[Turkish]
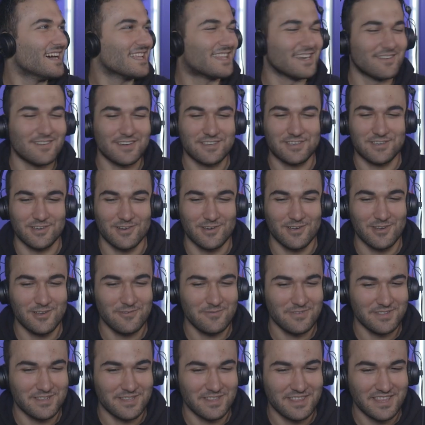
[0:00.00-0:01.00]
adama köylü
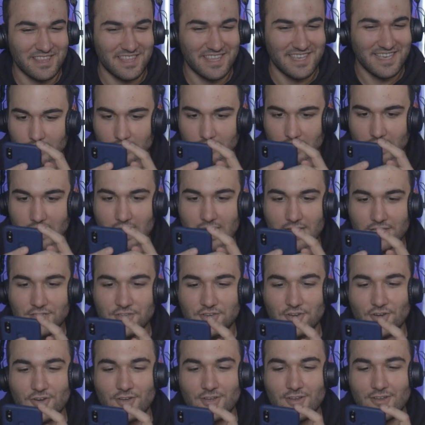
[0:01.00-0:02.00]
mü dedik? Ha
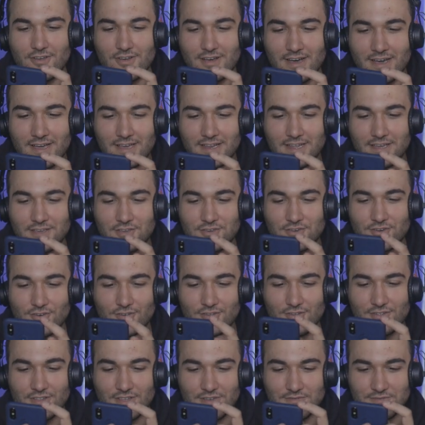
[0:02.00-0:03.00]
köylü. Aynen
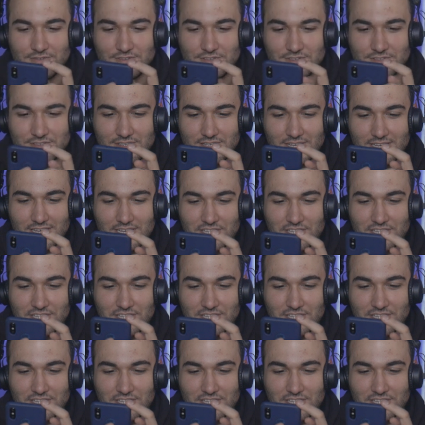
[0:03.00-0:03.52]
köylü demişiz.